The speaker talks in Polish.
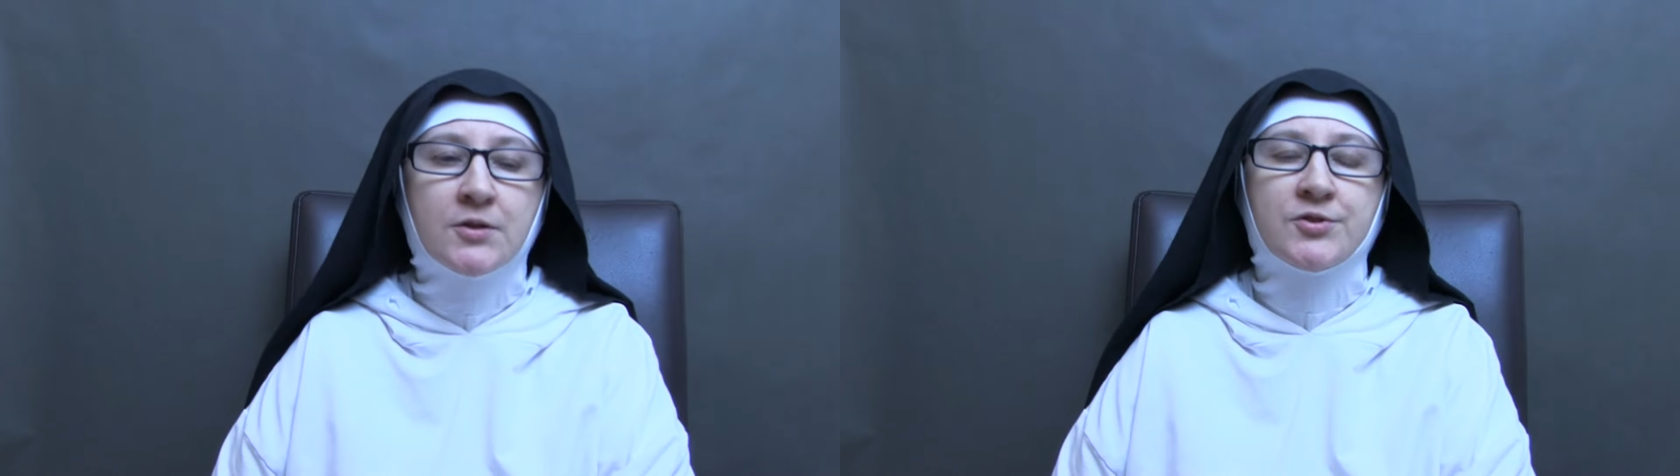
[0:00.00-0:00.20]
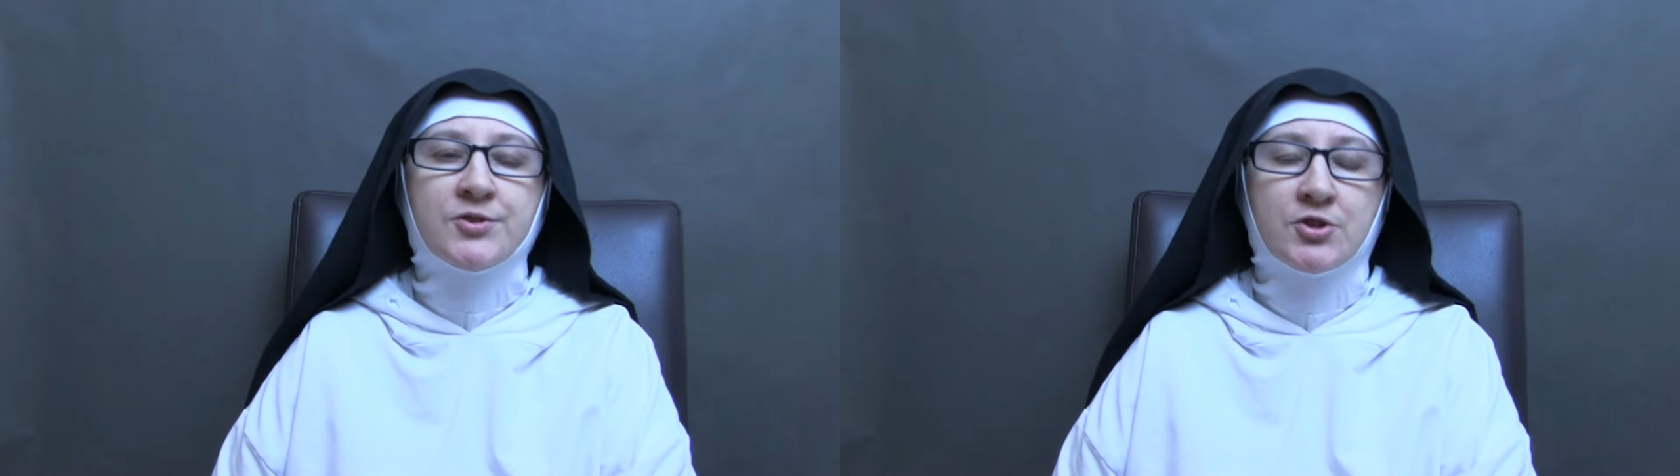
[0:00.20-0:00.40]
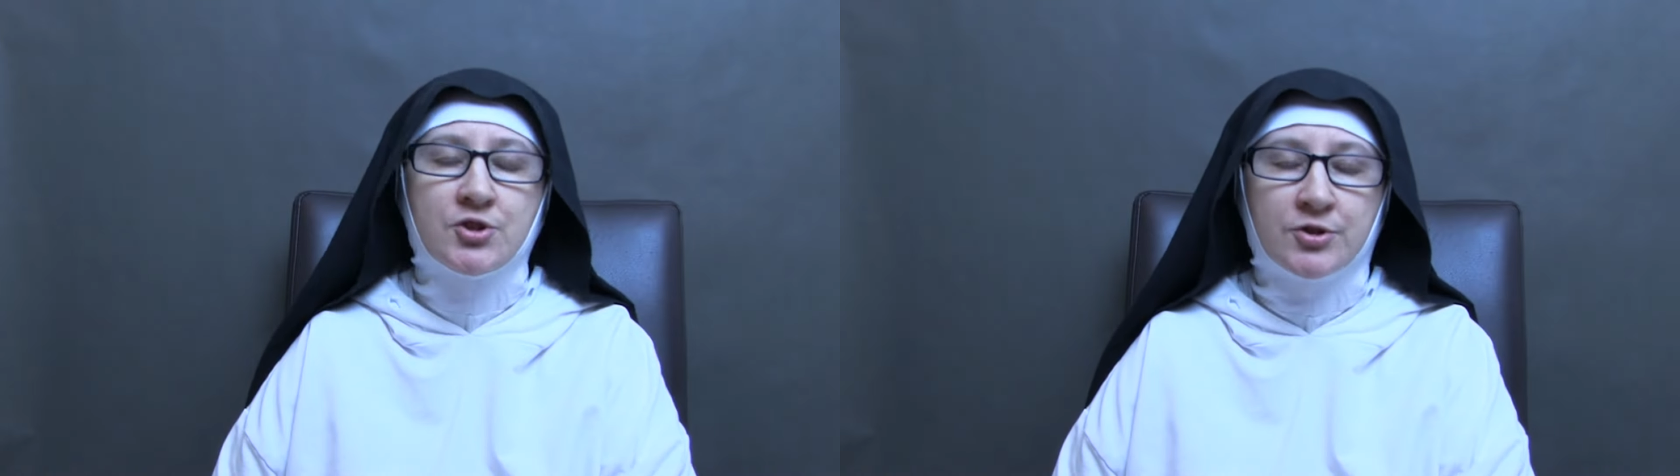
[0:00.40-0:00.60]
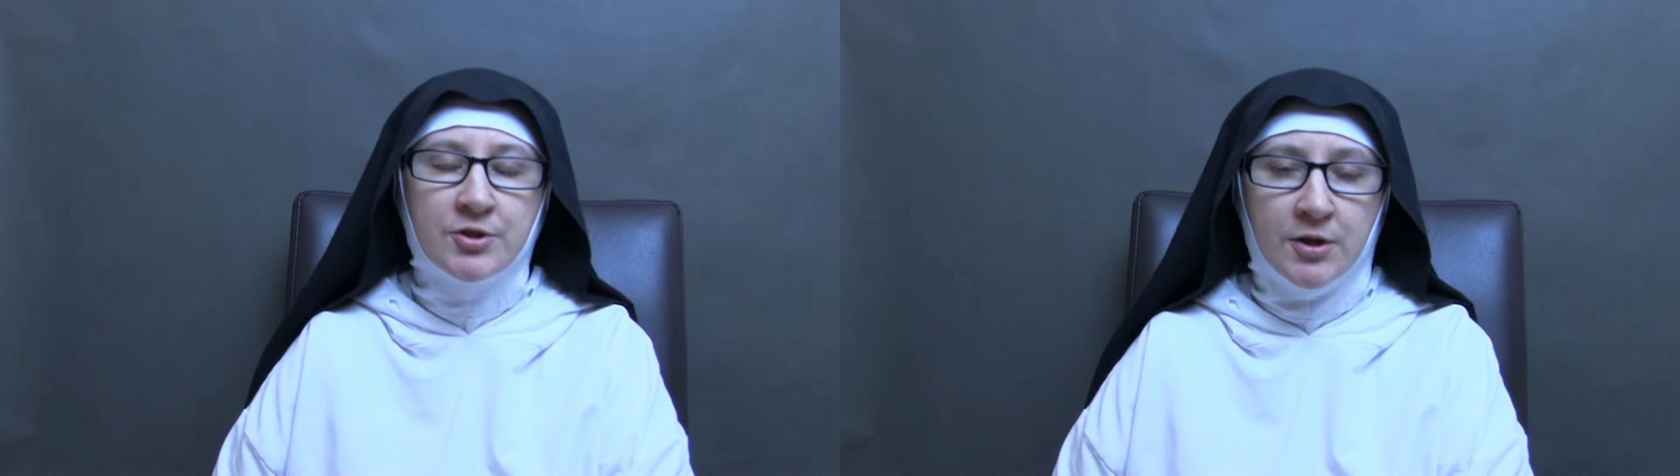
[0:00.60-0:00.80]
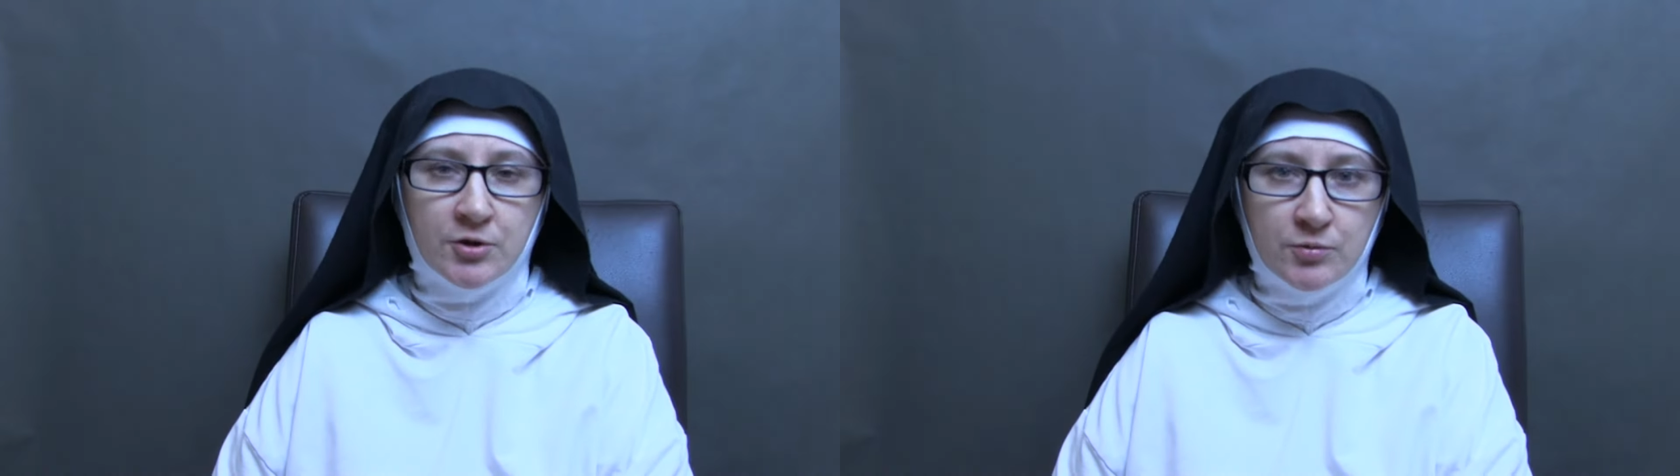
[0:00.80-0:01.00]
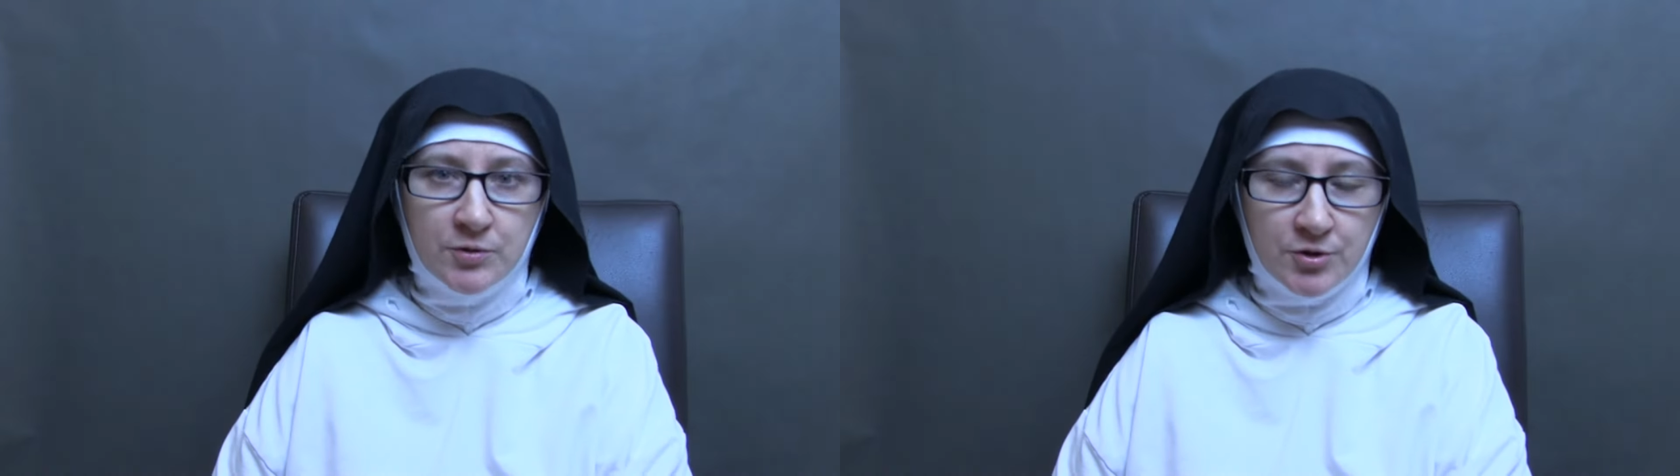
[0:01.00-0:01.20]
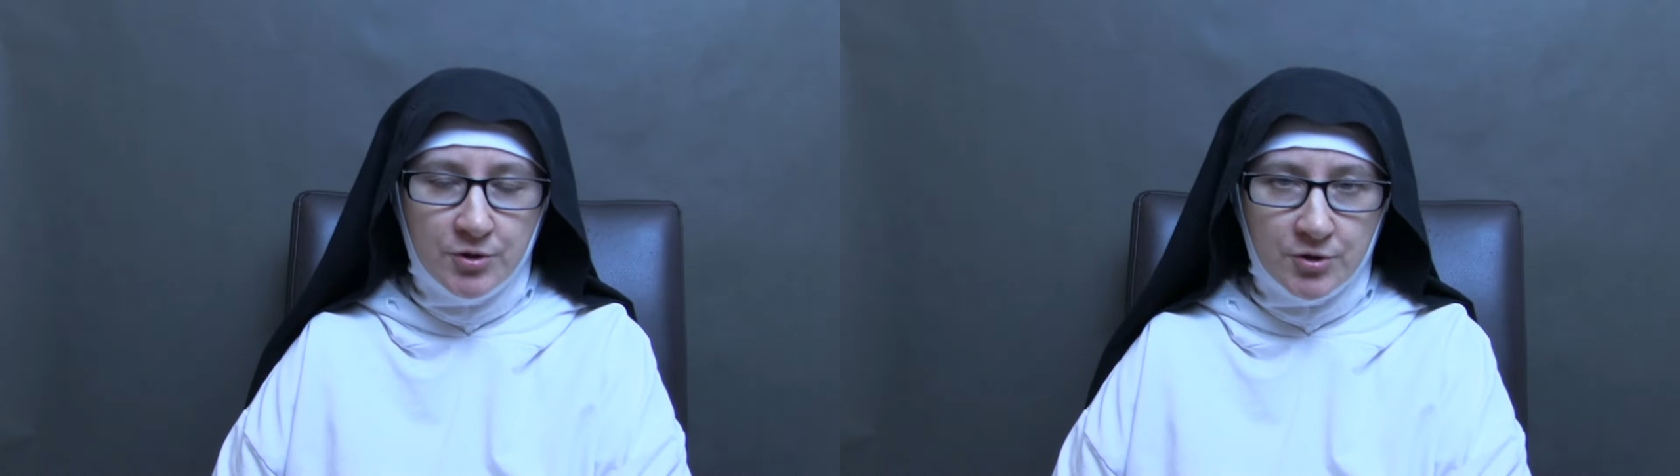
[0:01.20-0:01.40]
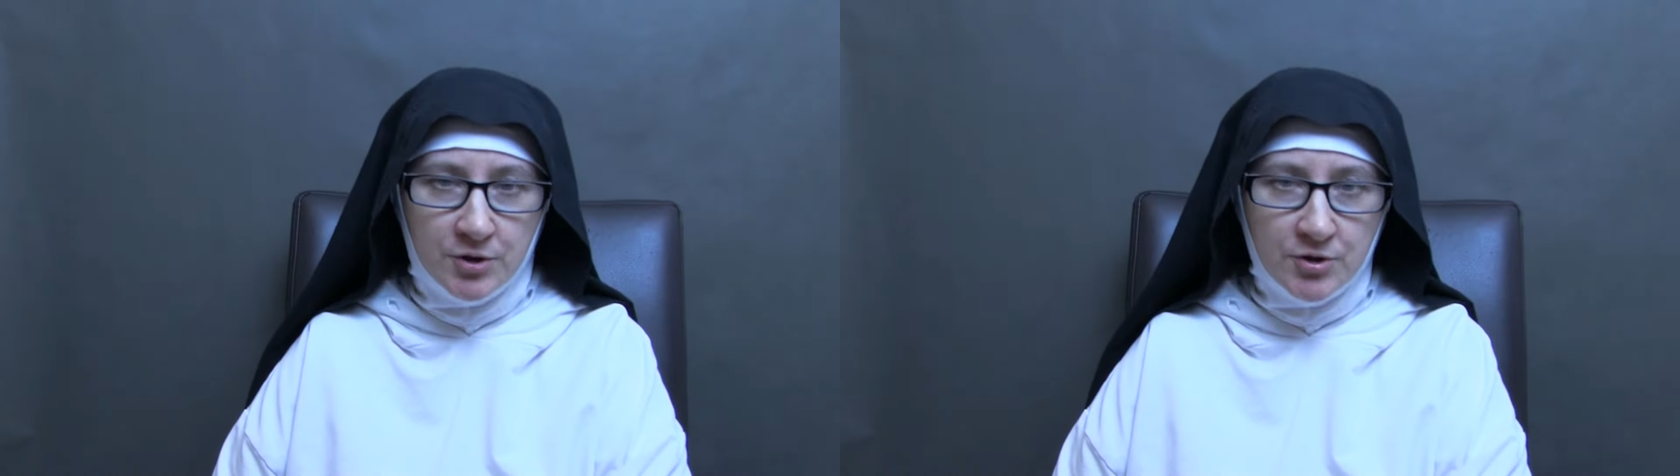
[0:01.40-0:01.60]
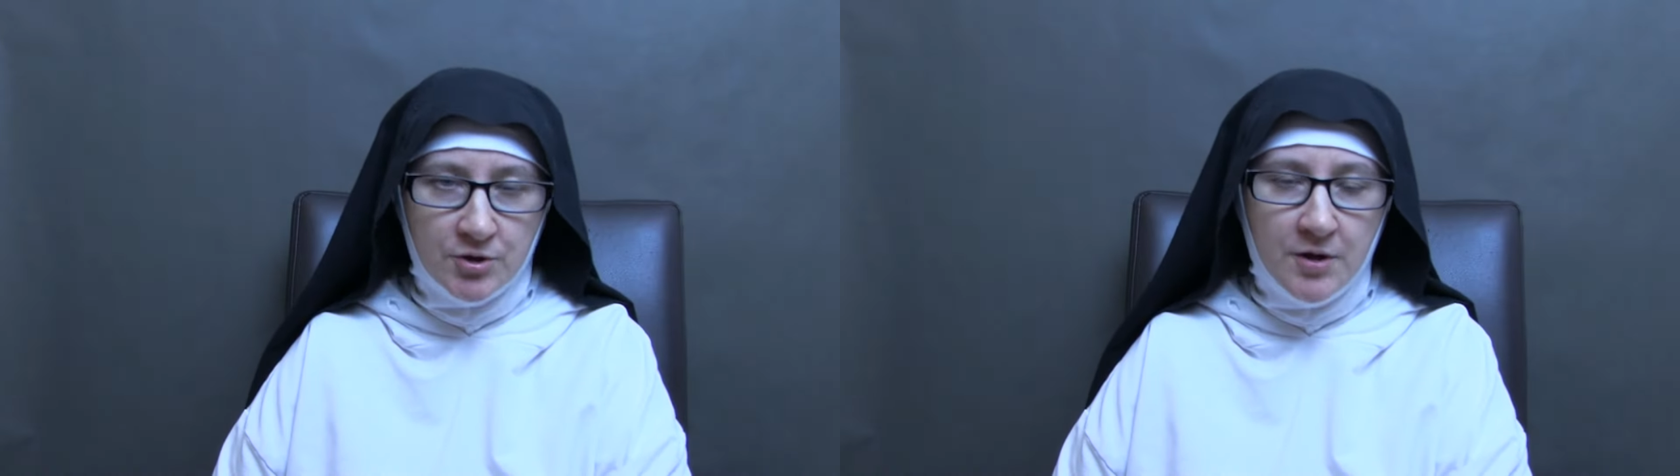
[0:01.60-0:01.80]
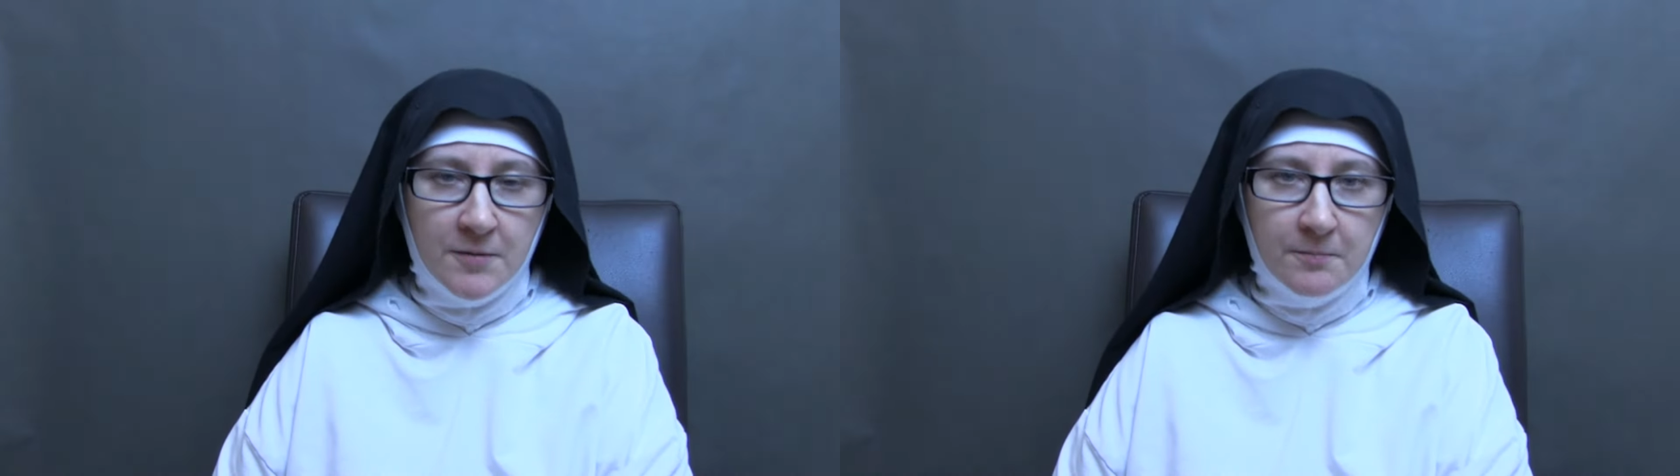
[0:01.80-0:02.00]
To znaczy, traktuje się rzecz